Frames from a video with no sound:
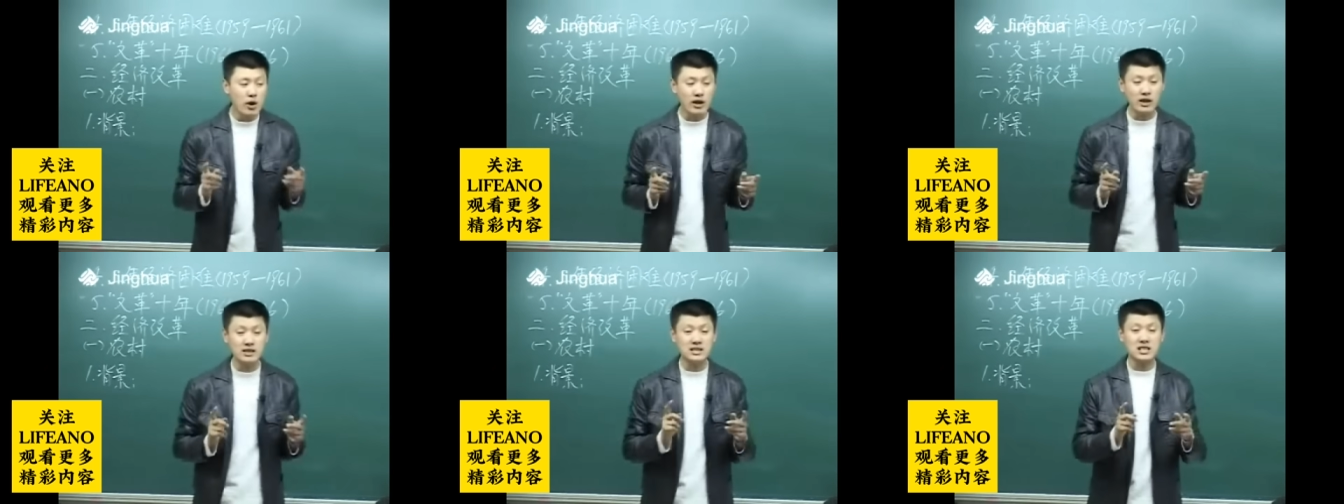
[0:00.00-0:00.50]

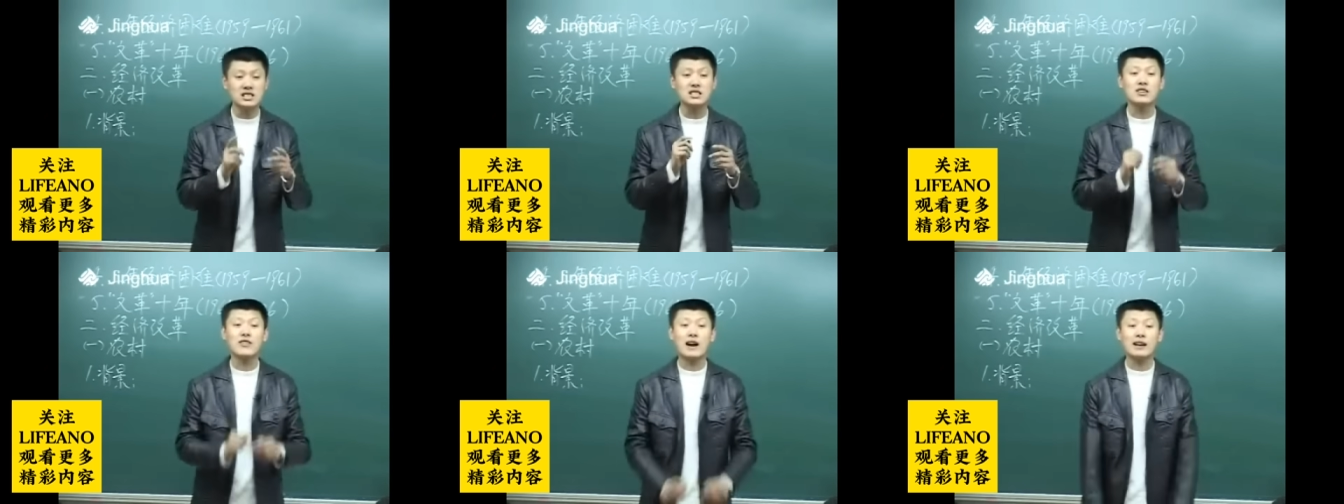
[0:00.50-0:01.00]
约着经
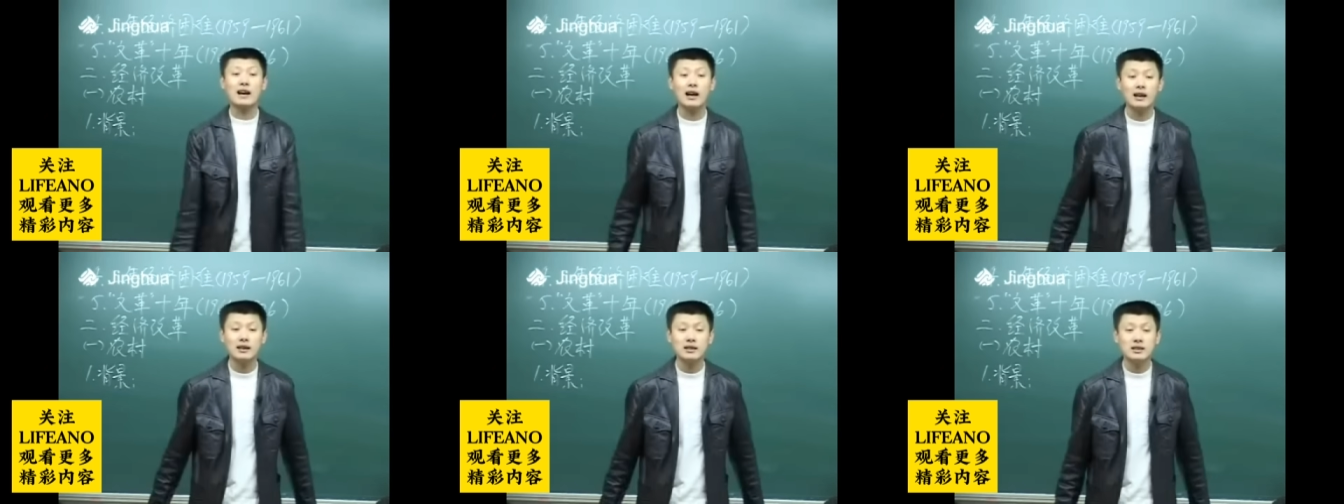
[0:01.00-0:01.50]
济的发展。
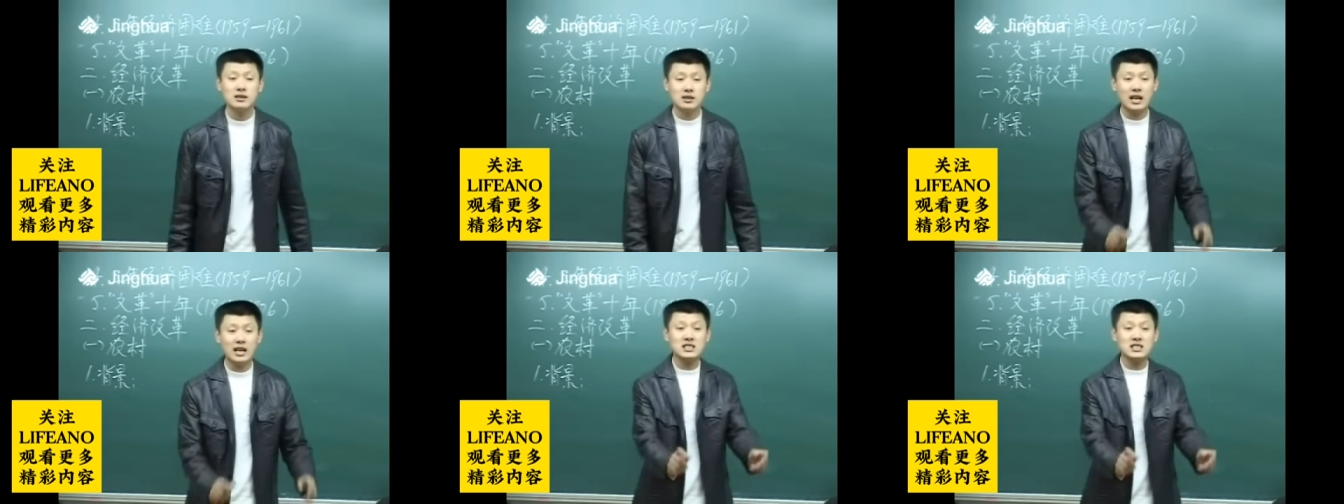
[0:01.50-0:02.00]

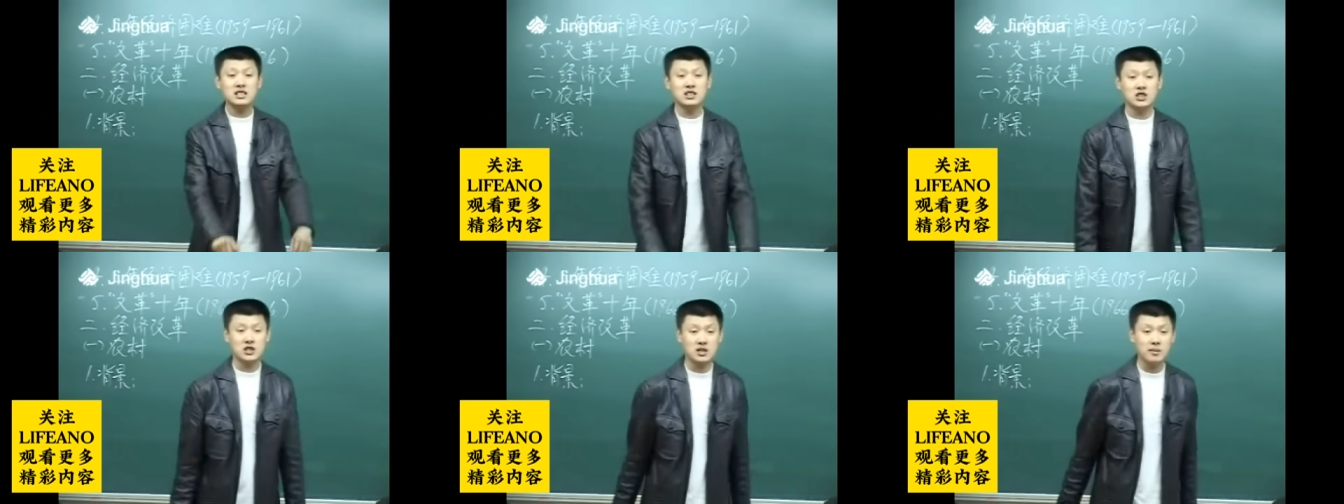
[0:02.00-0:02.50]
他那经济
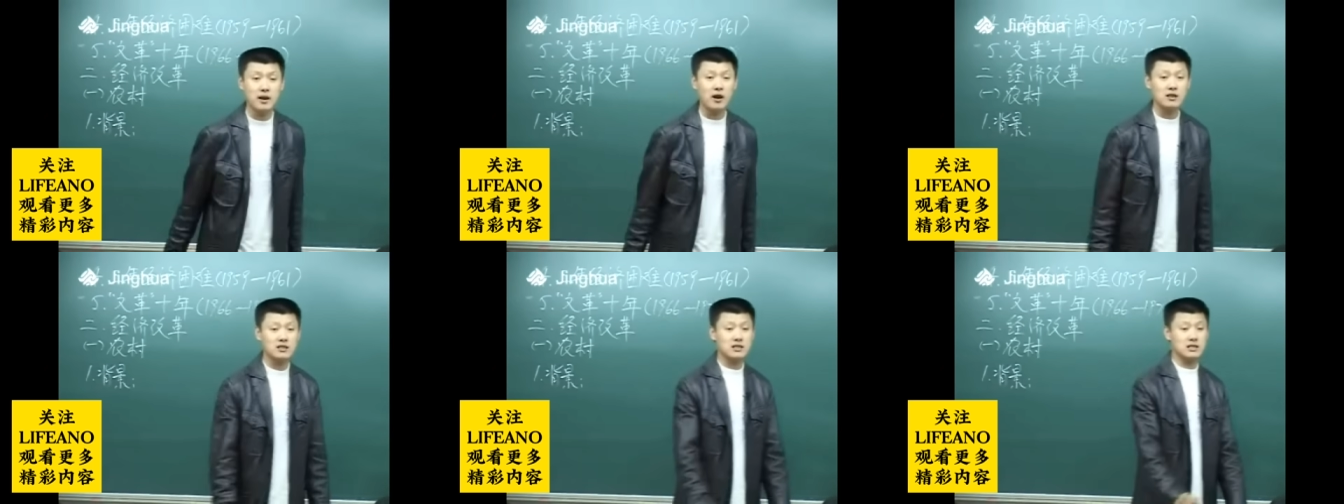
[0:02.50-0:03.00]
体制是什么
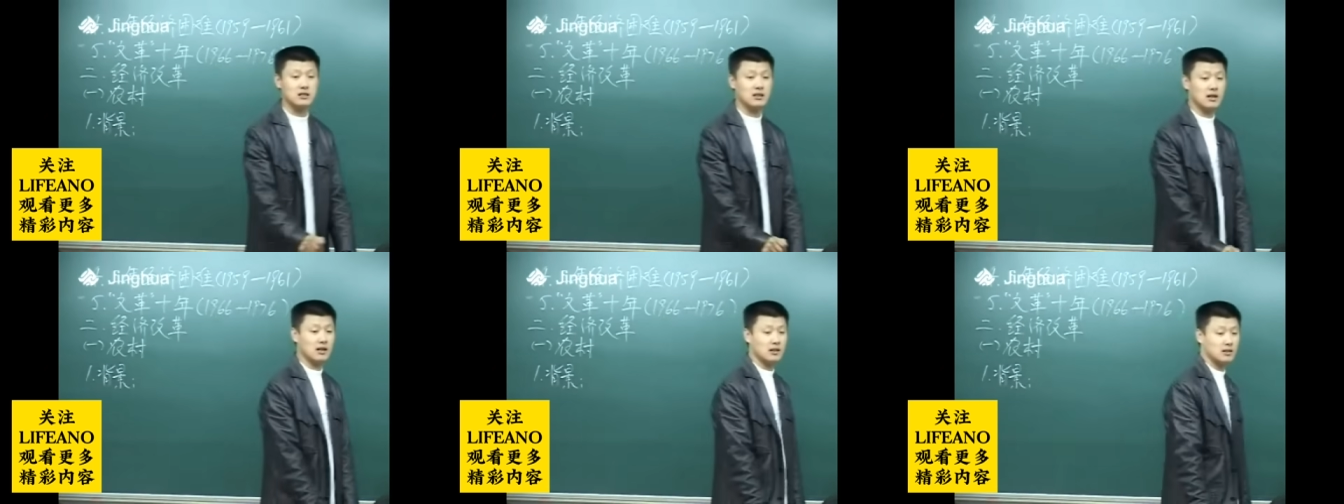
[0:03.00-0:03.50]
样的经济体
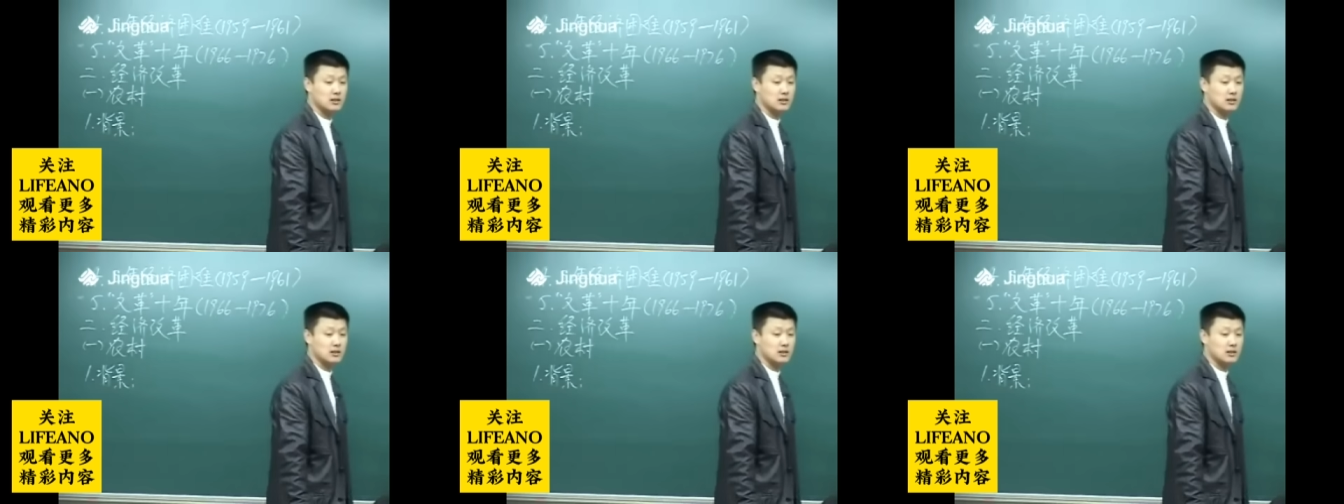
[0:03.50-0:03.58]
制呢？